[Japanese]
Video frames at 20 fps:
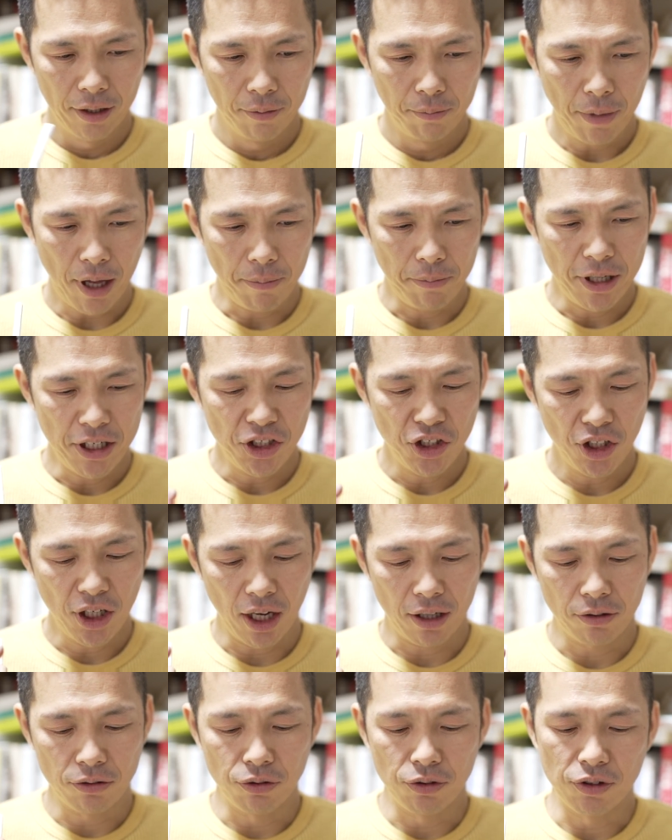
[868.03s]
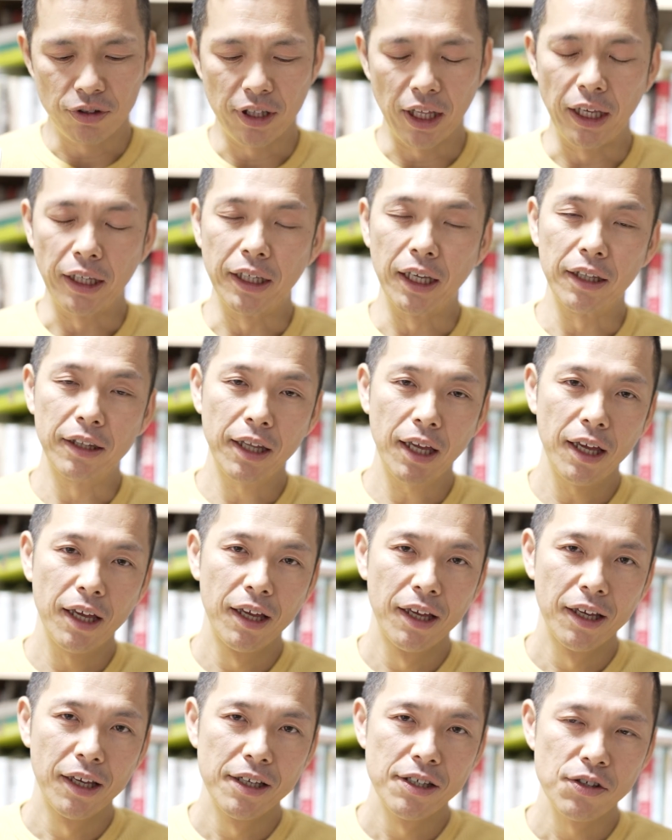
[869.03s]
まあ飯が食っていけて
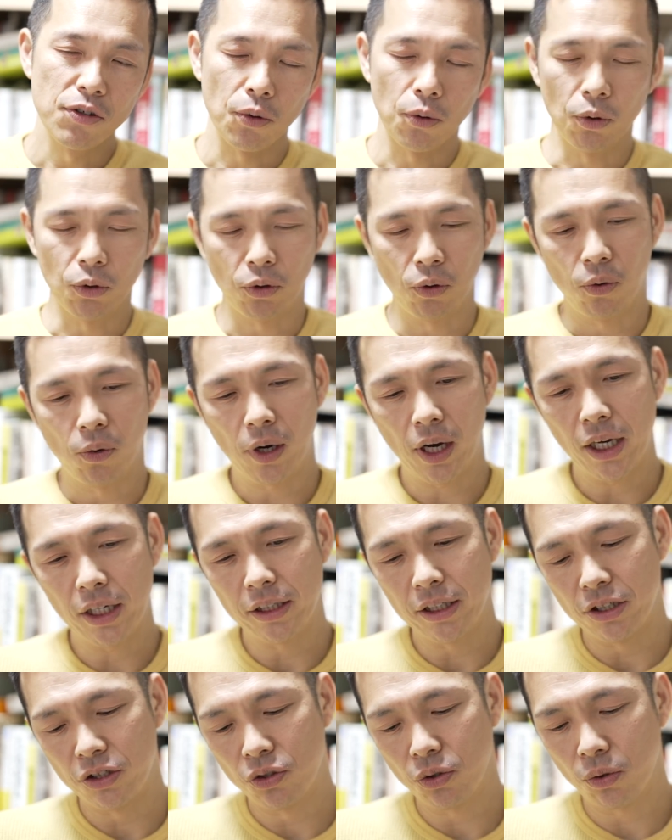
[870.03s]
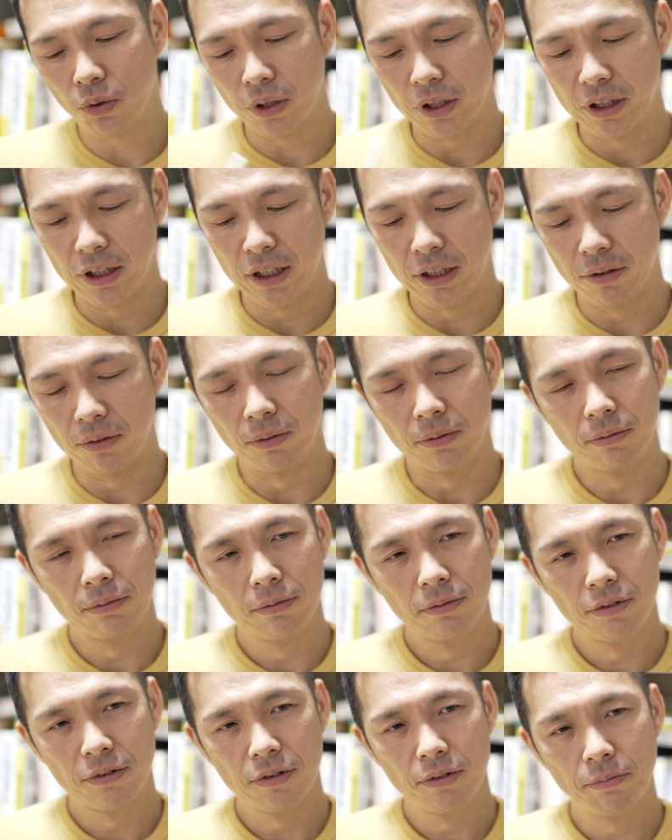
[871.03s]
その業界で上位にいる
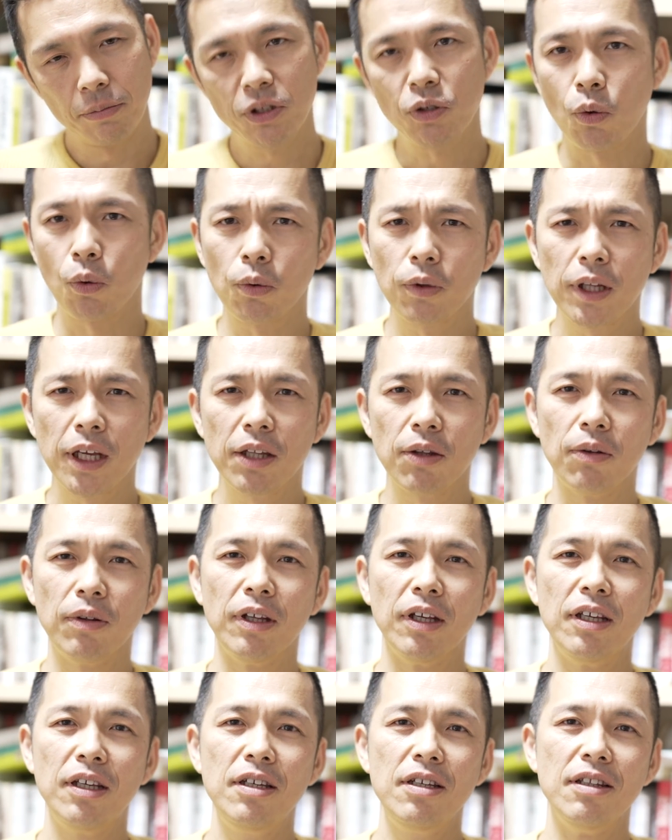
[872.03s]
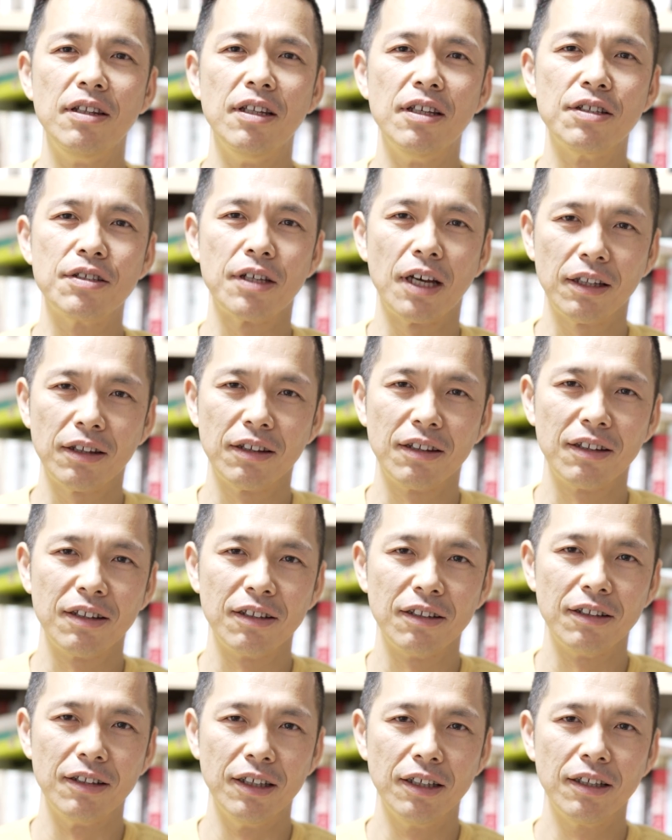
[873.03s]
あ、その程度でいいんですか、
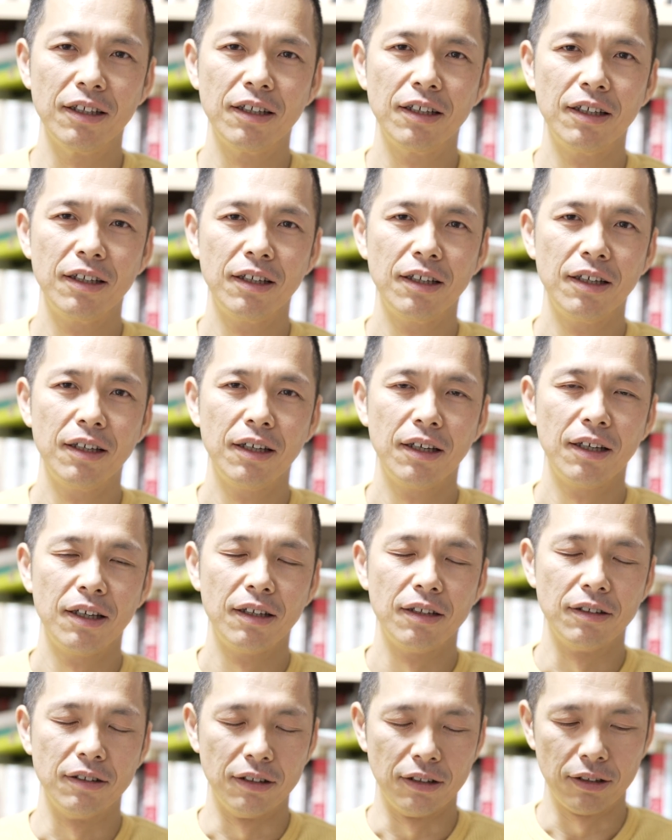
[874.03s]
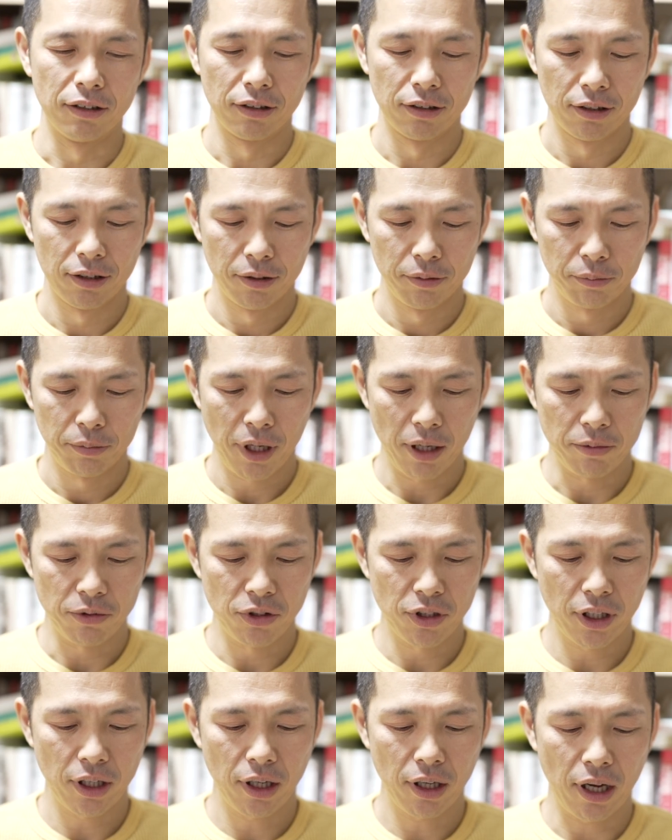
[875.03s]
うん、まあぶっ
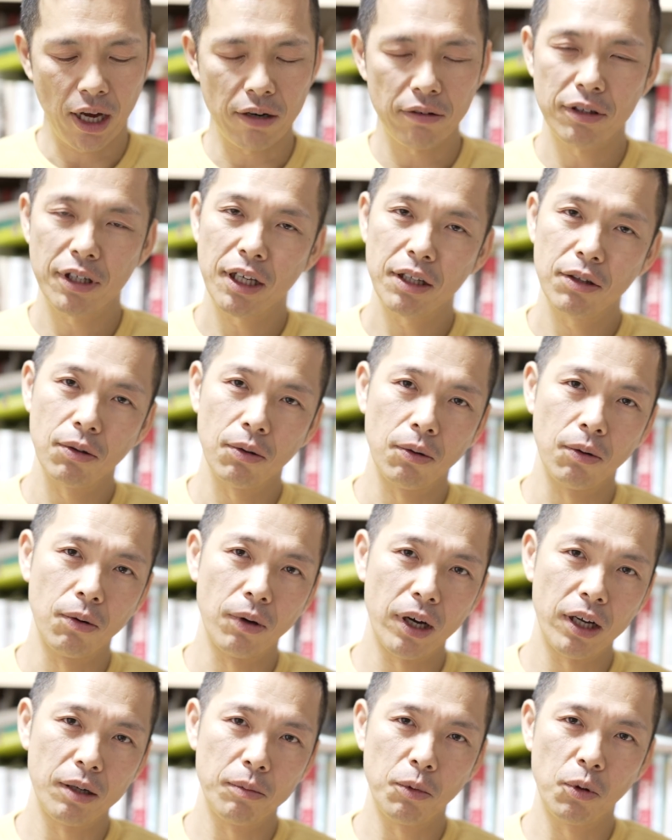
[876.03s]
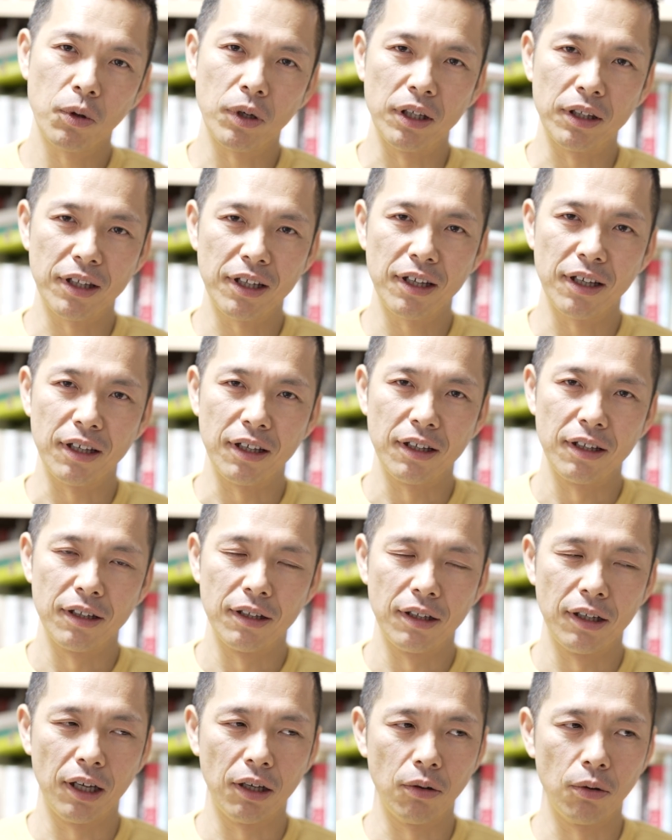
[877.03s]
ちゃけある程度お金儲けて、
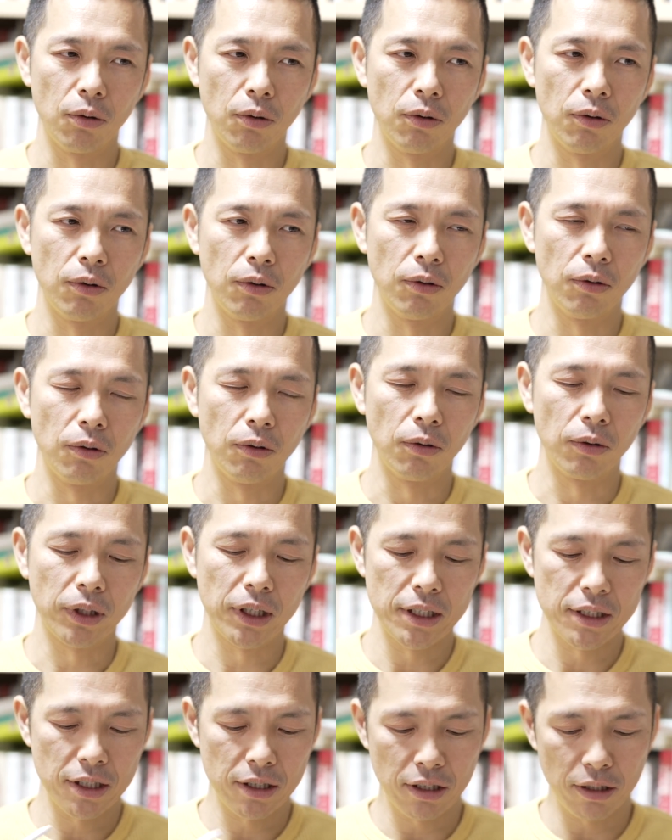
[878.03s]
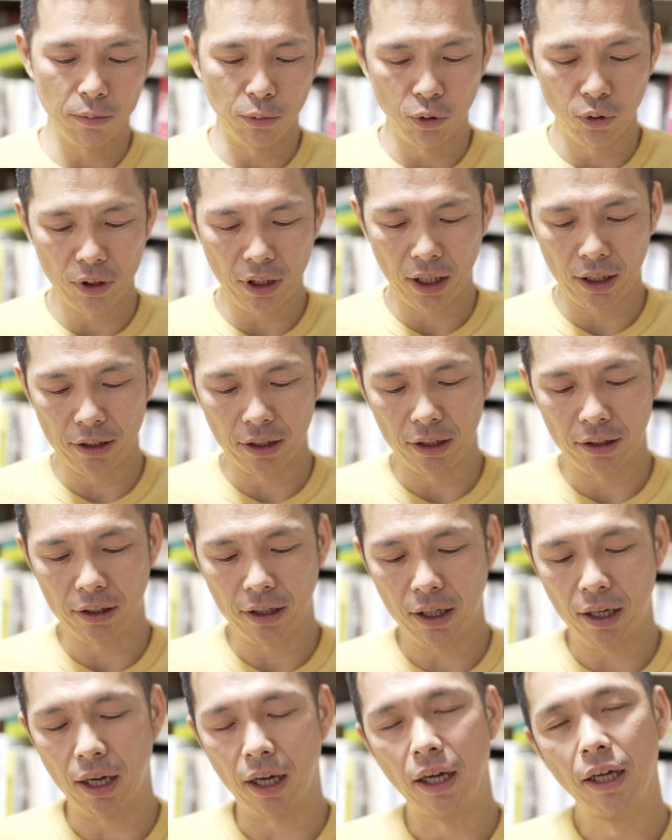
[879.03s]
あのー、経済的にも豊かになっ
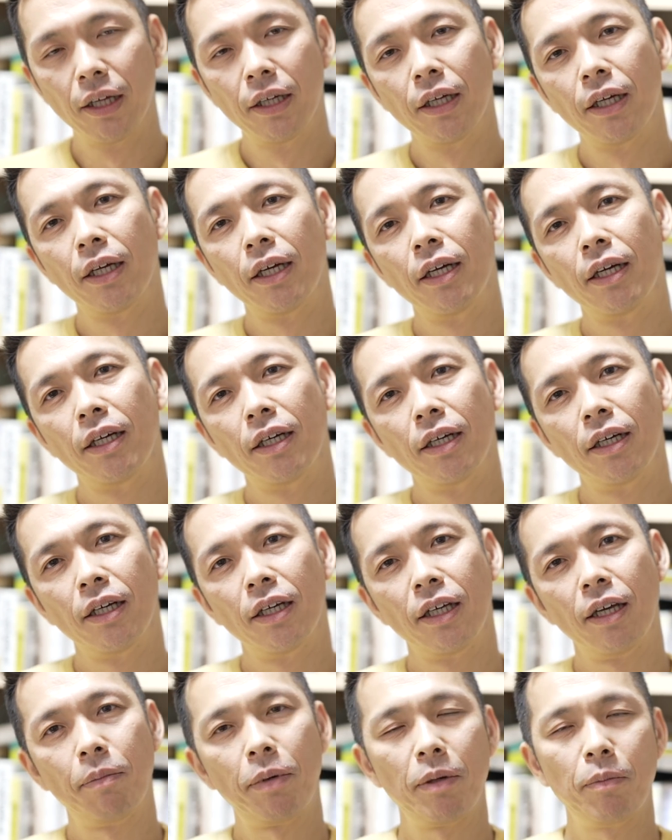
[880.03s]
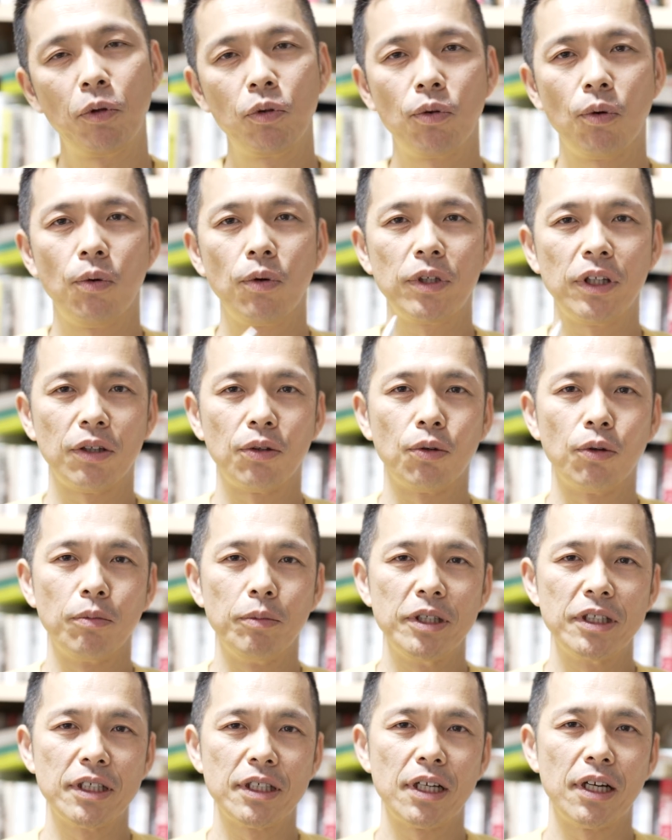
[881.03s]
たらやっぱりもっと大きなところを
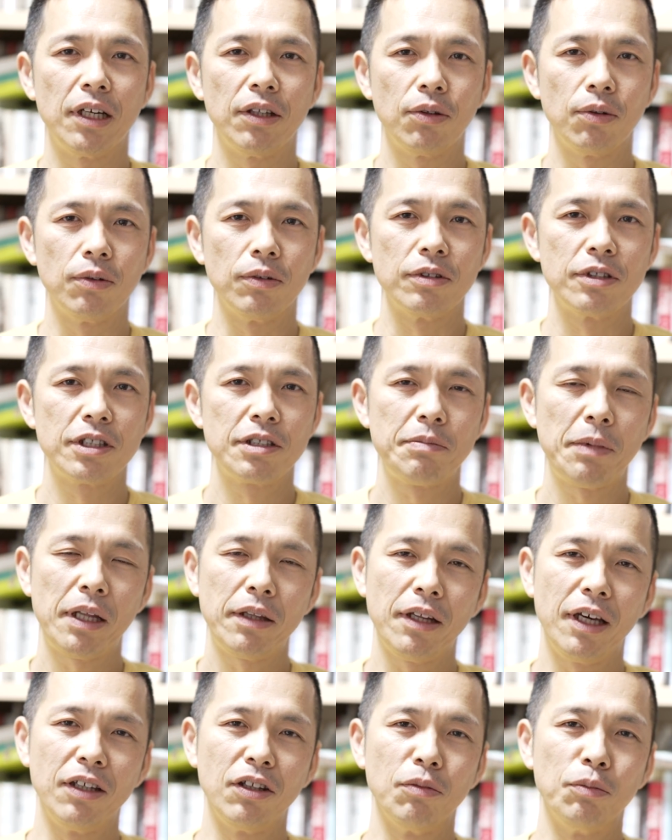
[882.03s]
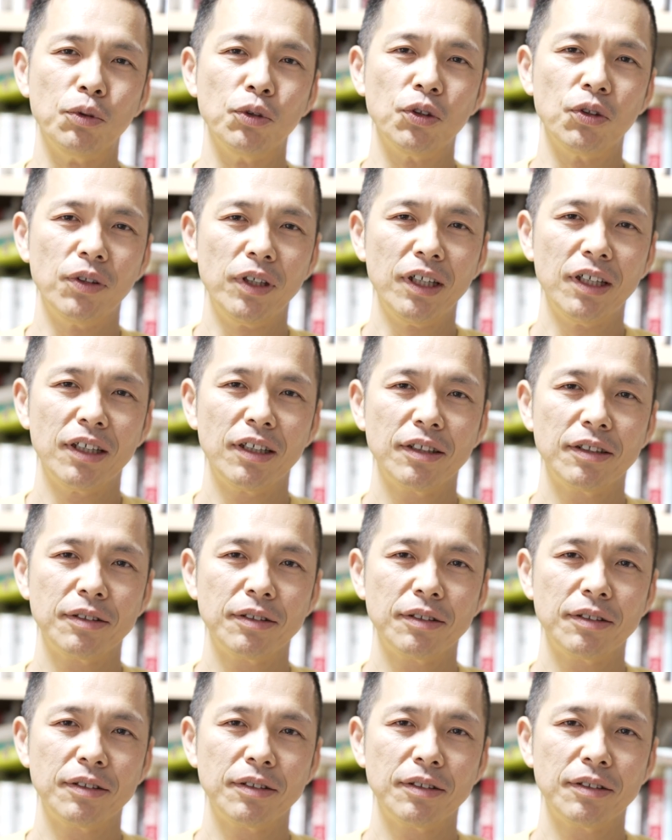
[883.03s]
目指さないとつまんないと思うんですよね。